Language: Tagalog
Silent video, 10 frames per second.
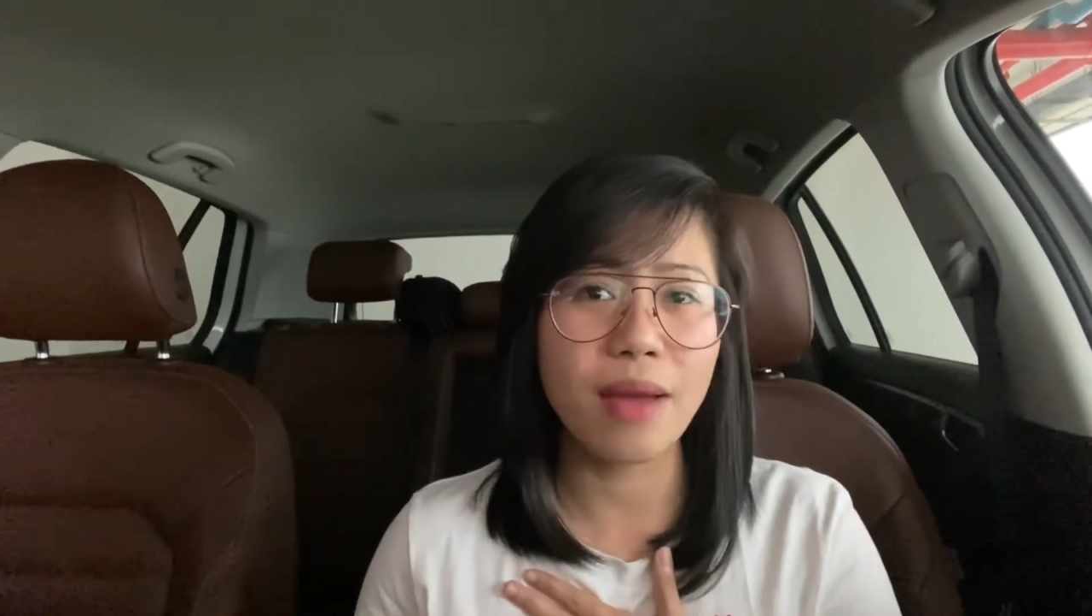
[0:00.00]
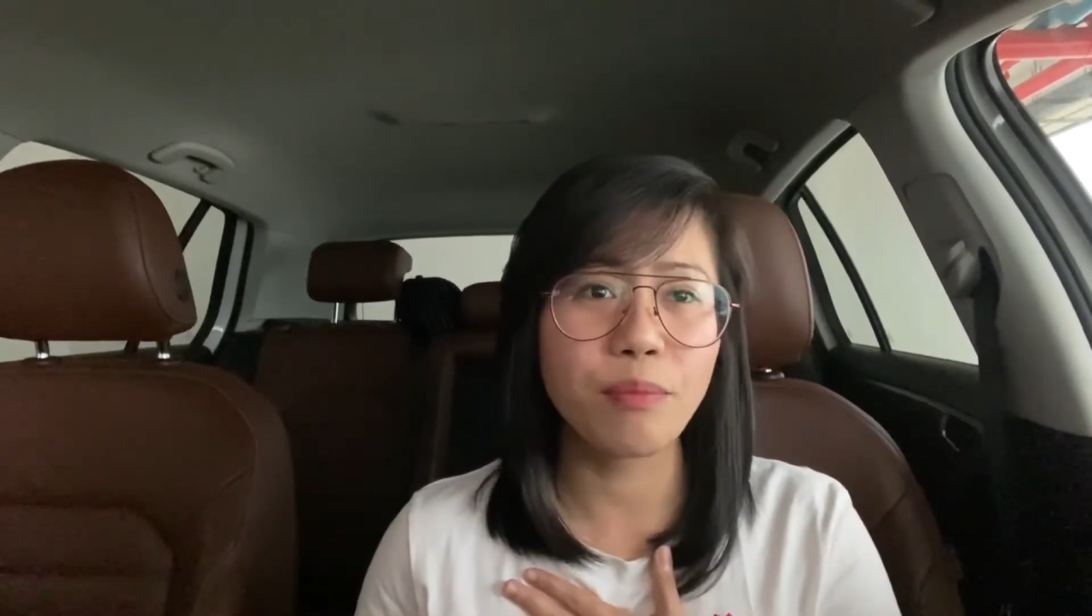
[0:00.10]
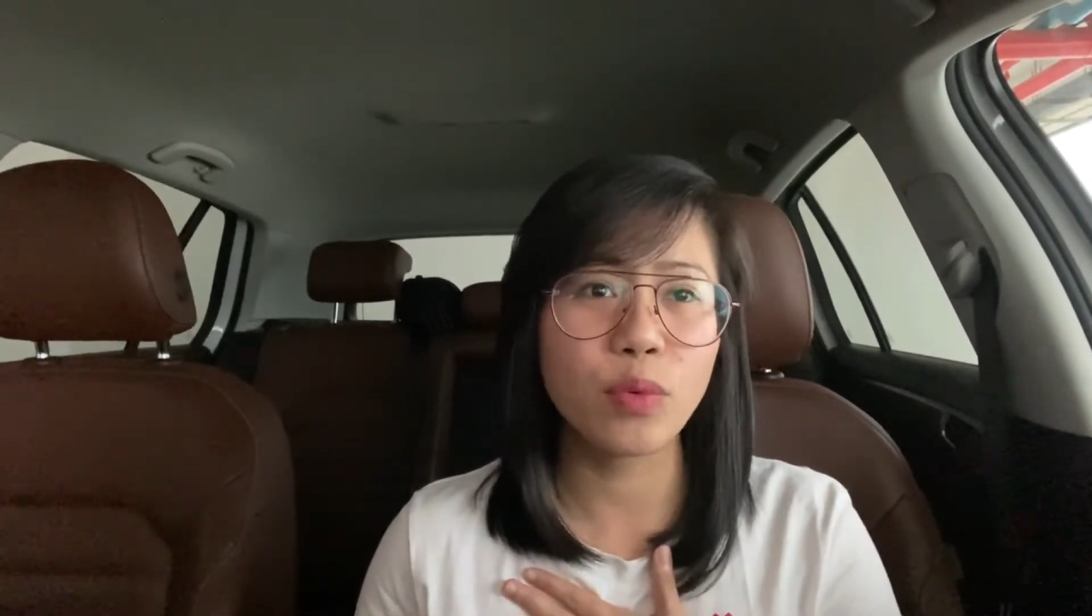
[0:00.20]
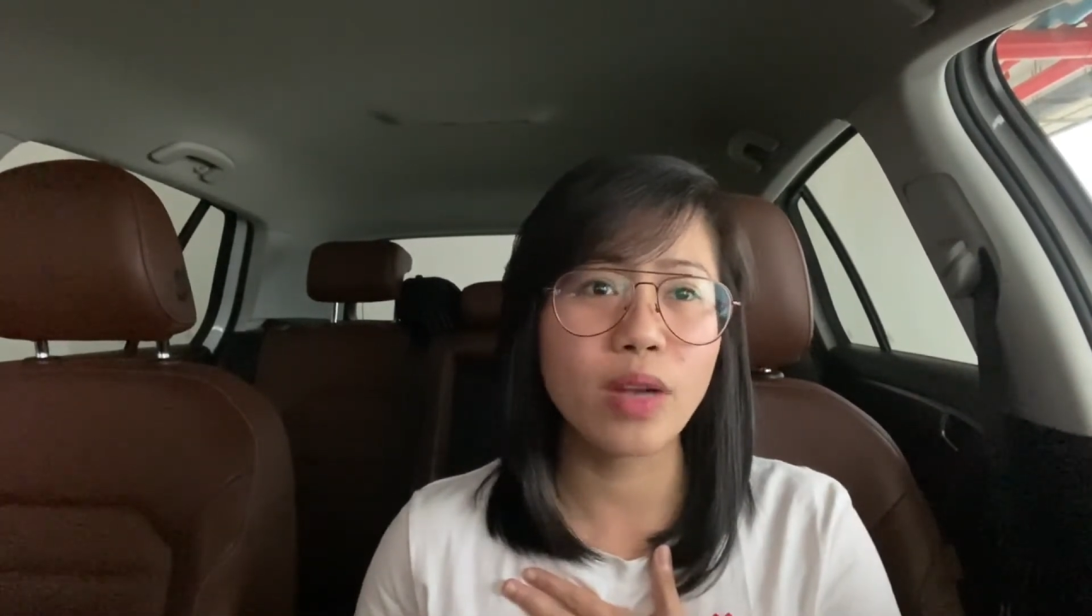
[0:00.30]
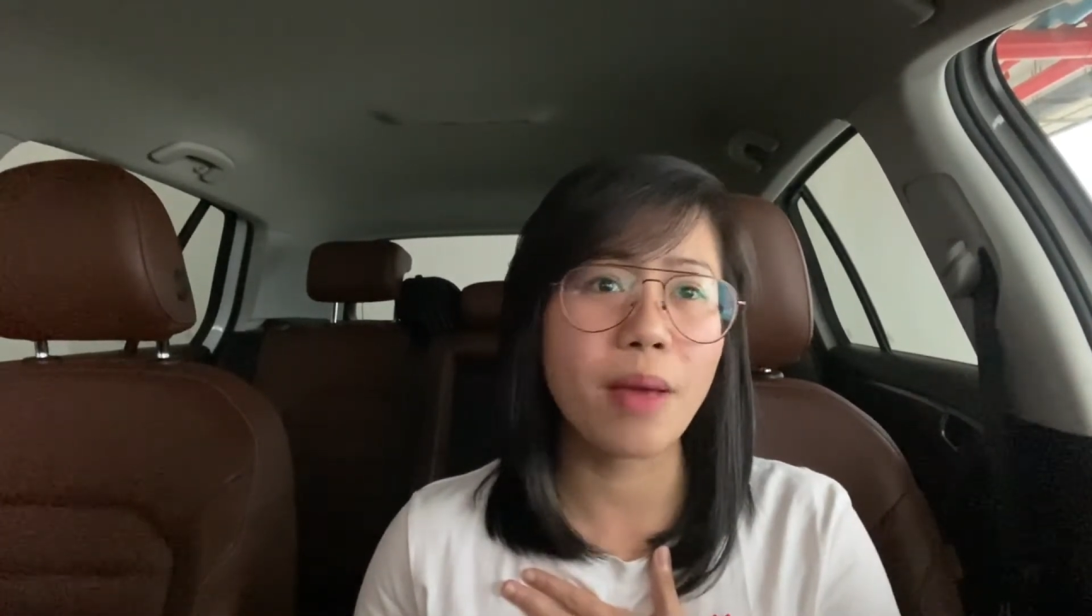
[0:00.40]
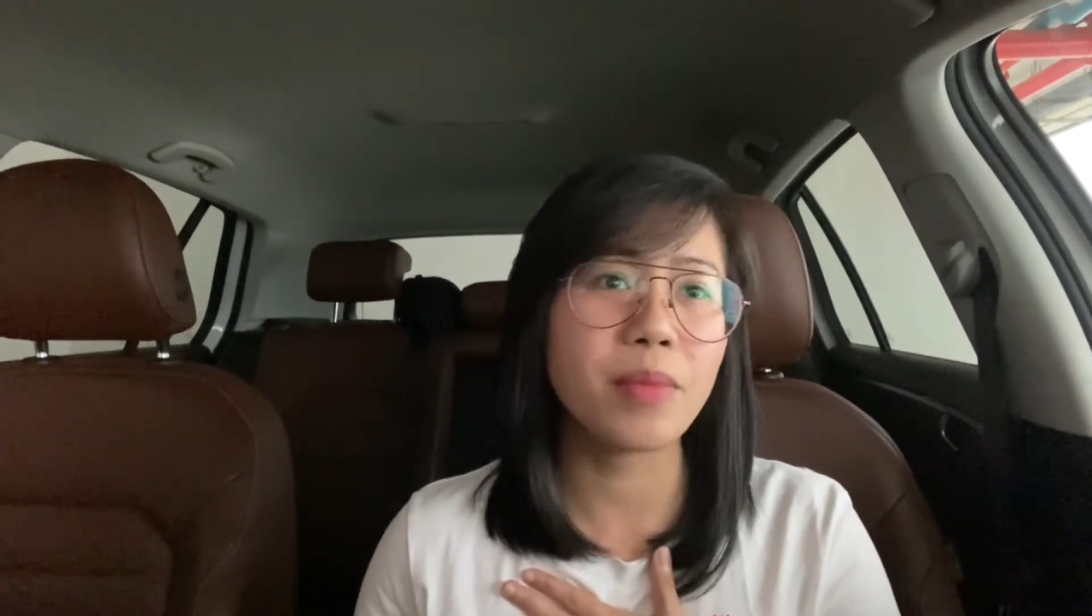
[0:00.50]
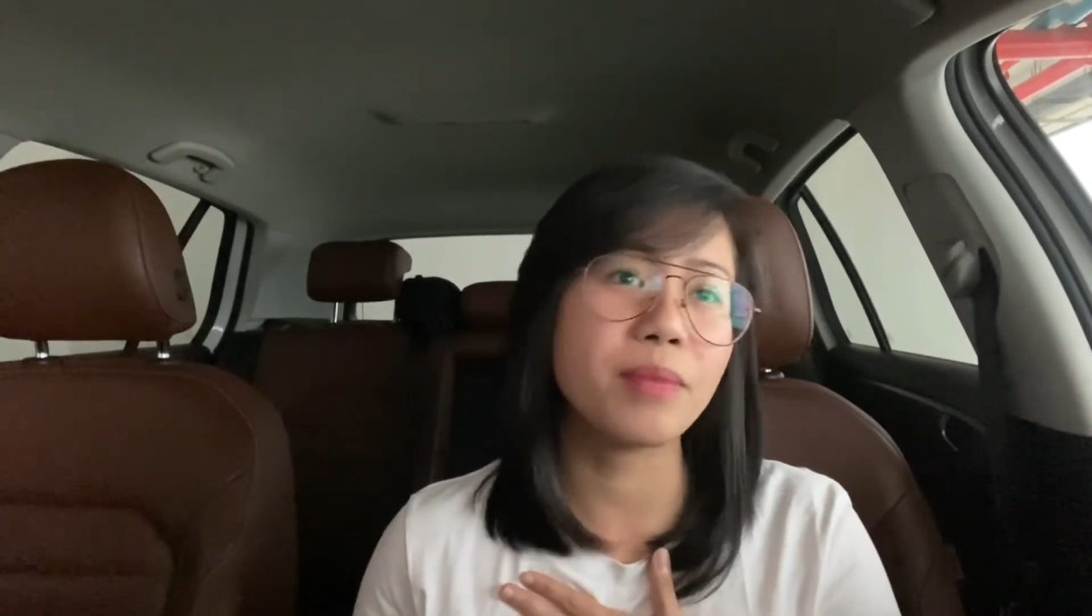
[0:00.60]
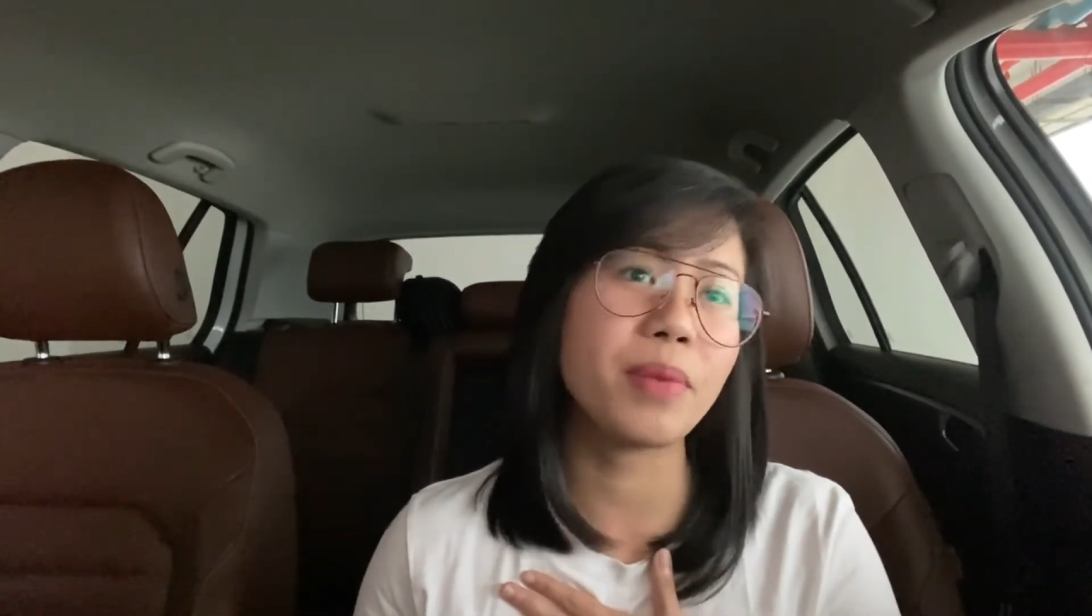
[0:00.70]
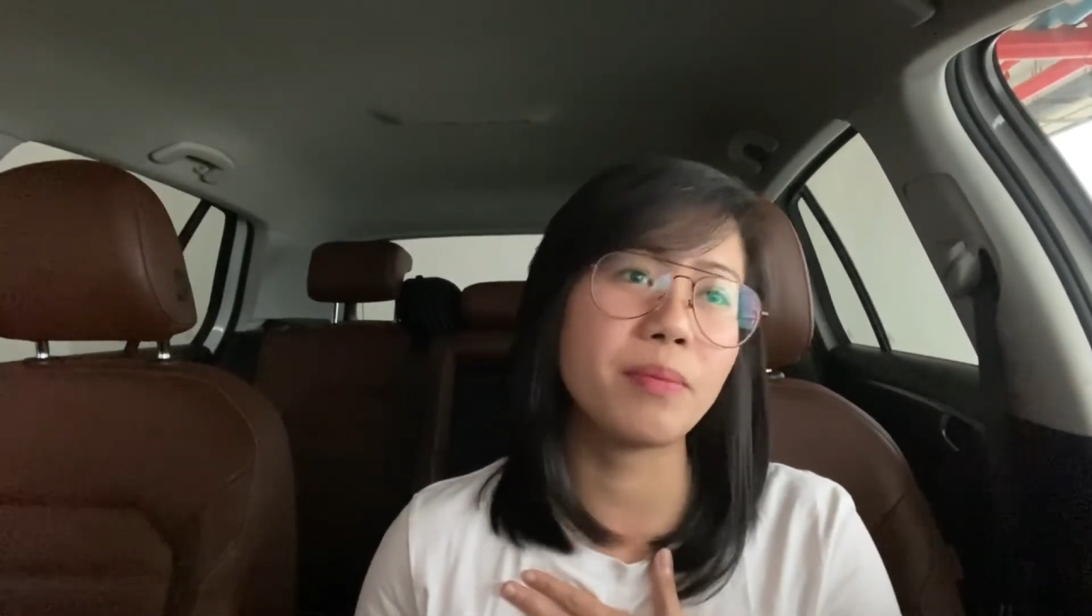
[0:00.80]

lang po namin